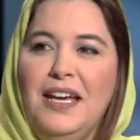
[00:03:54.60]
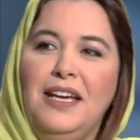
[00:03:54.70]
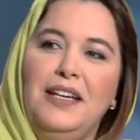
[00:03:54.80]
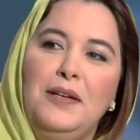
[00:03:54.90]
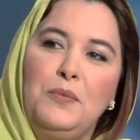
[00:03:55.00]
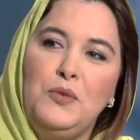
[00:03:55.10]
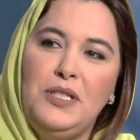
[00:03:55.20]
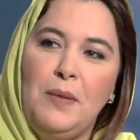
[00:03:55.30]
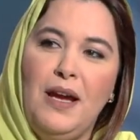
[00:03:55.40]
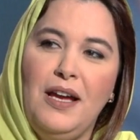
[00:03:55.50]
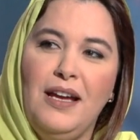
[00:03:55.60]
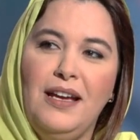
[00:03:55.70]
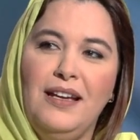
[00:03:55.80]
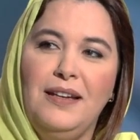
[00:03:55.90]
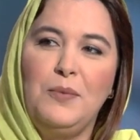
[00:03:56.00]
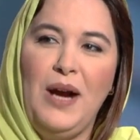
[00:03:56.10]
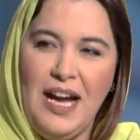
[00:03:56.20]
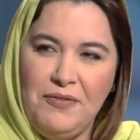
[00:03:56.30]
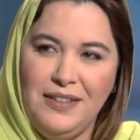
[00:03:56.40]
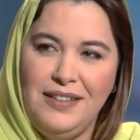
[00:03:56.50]
آه، مجتمع آه،
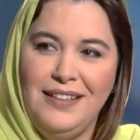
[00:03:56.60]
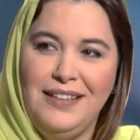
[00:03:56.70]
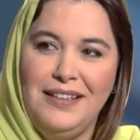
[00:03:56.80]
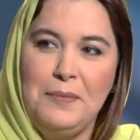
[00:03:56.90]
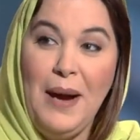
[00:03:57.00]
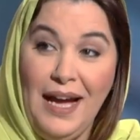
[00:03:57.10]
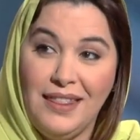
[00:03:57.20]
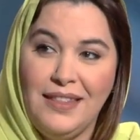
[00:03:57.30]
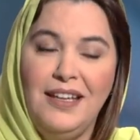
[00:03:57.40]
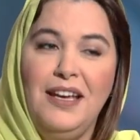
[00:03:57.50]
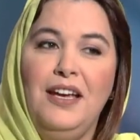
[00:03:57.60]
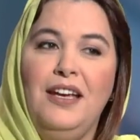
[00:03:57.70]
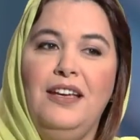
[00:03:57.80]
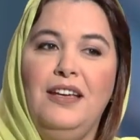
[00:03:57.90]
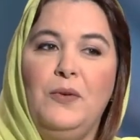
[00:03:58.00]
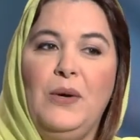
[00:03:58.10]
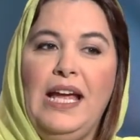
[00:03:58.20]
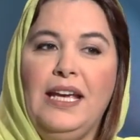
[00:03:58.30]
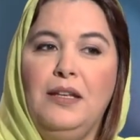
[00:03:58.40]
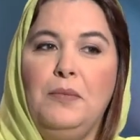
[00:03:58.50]
محافظ محض
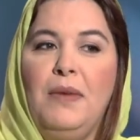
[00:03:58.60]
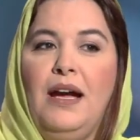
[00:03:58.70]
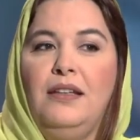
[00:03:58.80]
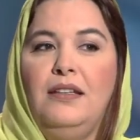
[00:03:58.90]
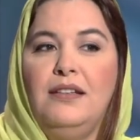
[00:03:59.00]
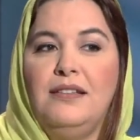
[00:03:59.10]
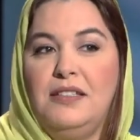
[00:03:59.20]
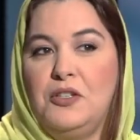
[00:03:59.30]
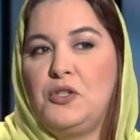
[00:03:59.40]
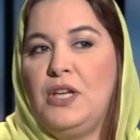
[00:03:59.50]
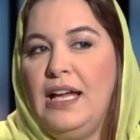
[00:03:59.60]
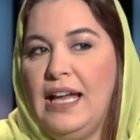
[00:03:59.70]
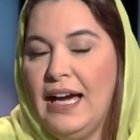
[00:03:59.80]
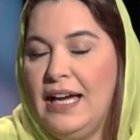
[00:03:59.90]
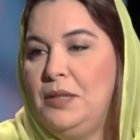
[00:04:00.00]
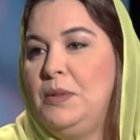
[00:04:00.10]
ولكن بعد استرجاع الاقاليم